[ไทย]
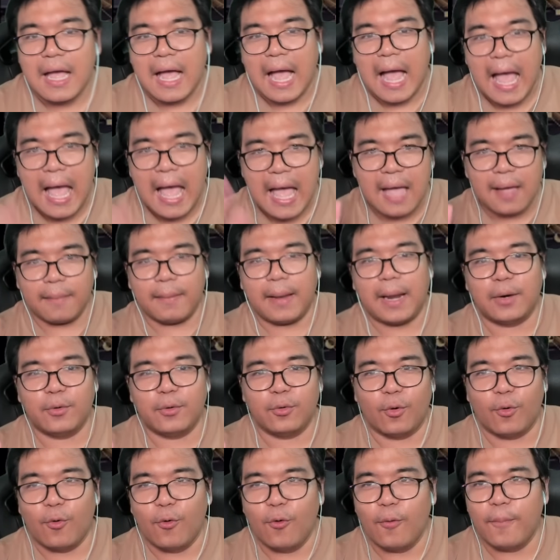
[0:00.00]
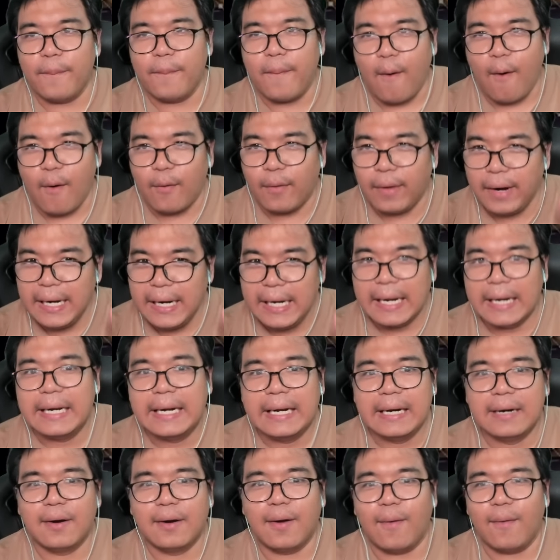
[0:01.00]
ห้าพันกว่าคูปองเหลือห
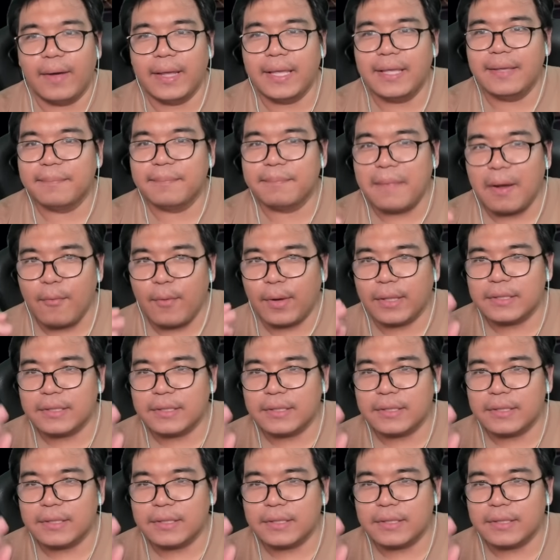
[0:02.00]
นึ่งร้อยแปลว่า